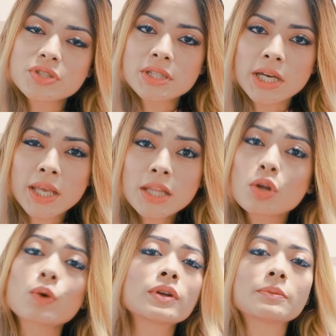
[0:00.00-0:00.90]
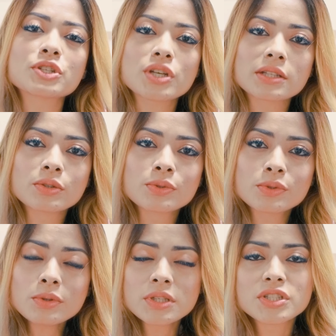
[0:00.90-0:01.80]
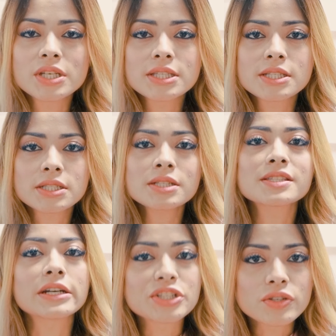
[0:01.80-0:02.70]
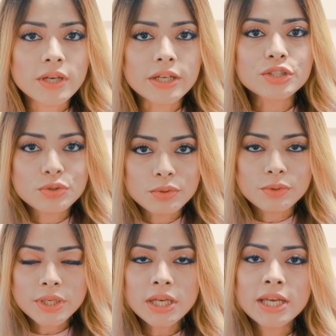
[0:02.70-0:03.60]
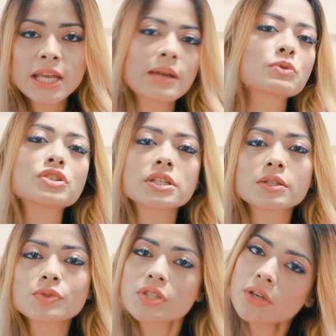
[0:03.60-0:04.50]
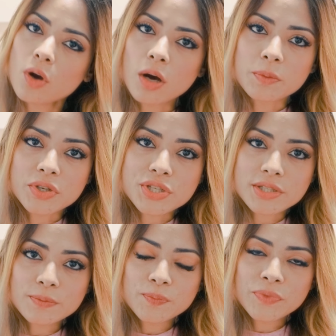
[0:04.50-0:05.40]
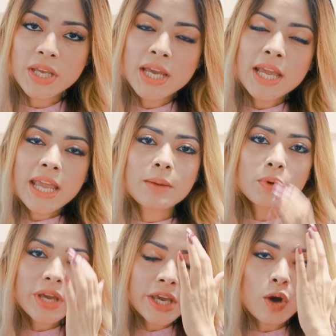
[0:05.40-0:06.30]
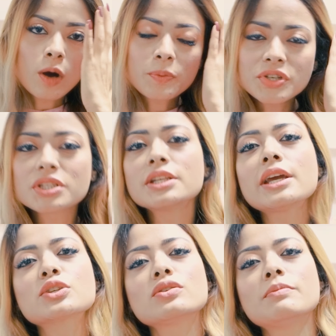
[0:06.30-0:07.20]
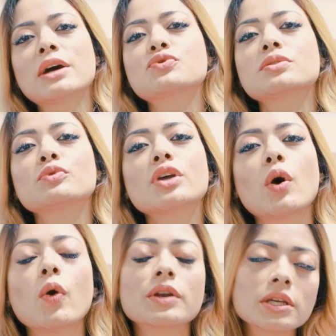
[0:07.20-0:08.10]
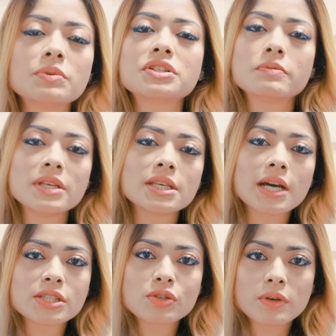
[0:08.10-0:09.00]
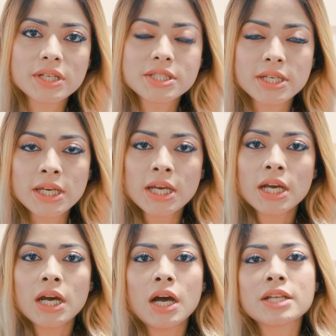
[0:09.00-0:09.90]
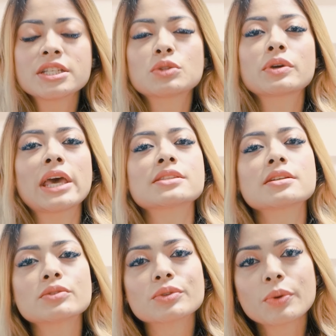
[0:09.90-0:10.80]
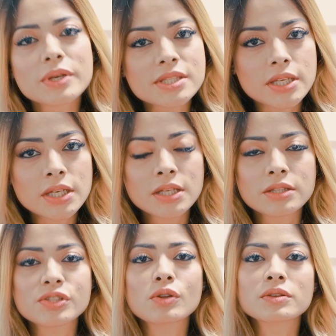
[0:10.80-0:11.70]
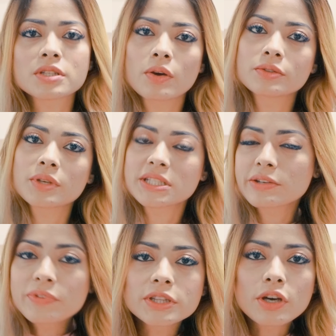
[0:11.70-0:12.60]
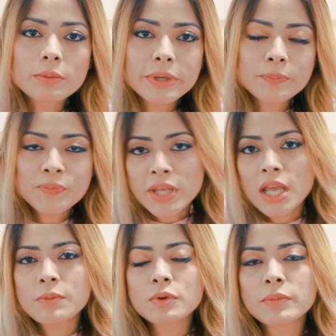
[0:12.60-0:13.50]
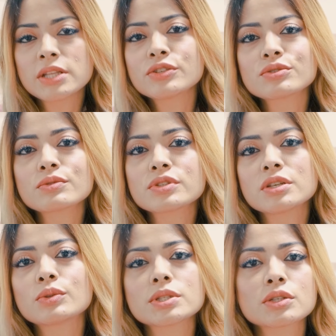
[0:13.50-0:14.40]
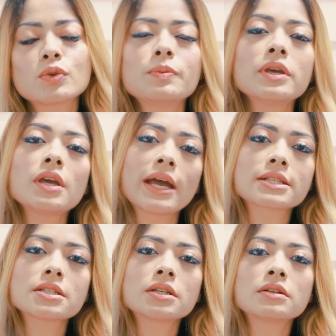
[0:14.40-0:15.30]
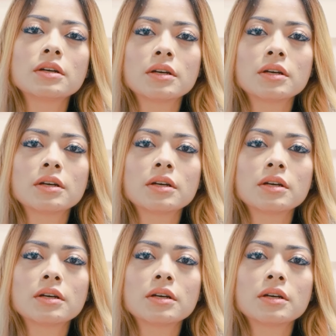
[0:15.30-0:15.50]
পর্যায়ে থাকে তখন আমরা সাধারণত চিকিৎসাটা সার্জনের আগে শুরু করি এবং সেটা হচ্ছে অপারেশন এবং এই অপারেশন নিয়ে আসলে মানুষের মধ্যে অনেক বেশি ভীতি কাজ করে যে যেহেতু ক্যান্সার রোগ হয়েছে তার স্তনটা হয়তো কেটে ফেলতে হবে এবং মেয়েদের জন্য যেহেতু এটা খুবই একটা